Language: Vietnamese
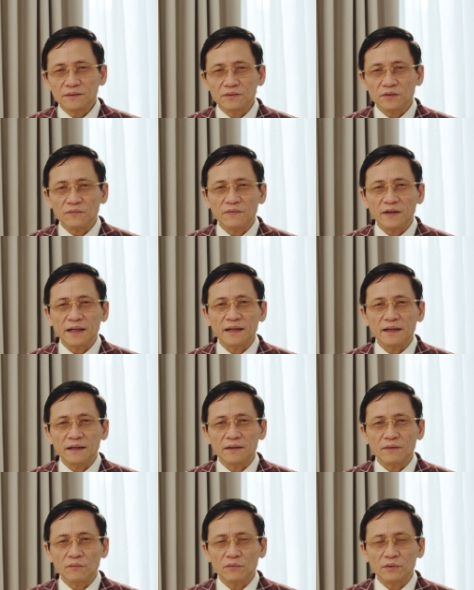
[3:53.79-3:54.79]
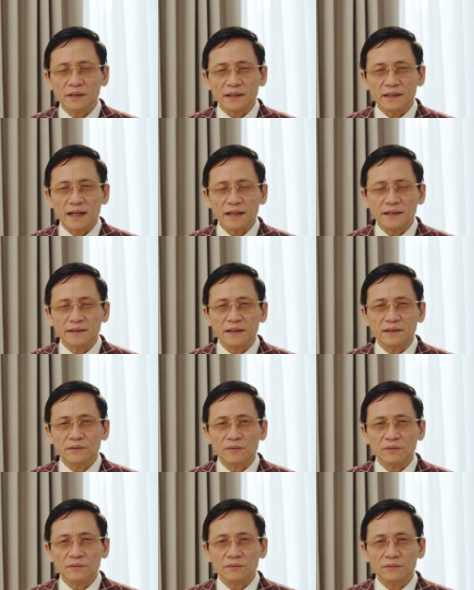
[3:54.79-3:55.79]
do vậy nó có thể đại diện
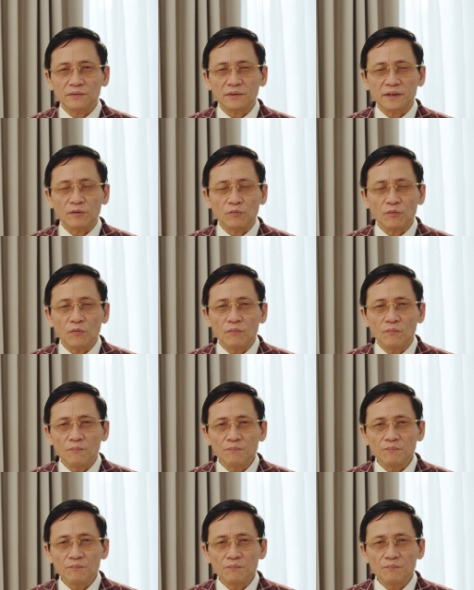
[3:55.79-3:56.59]
cho cho kiểu cung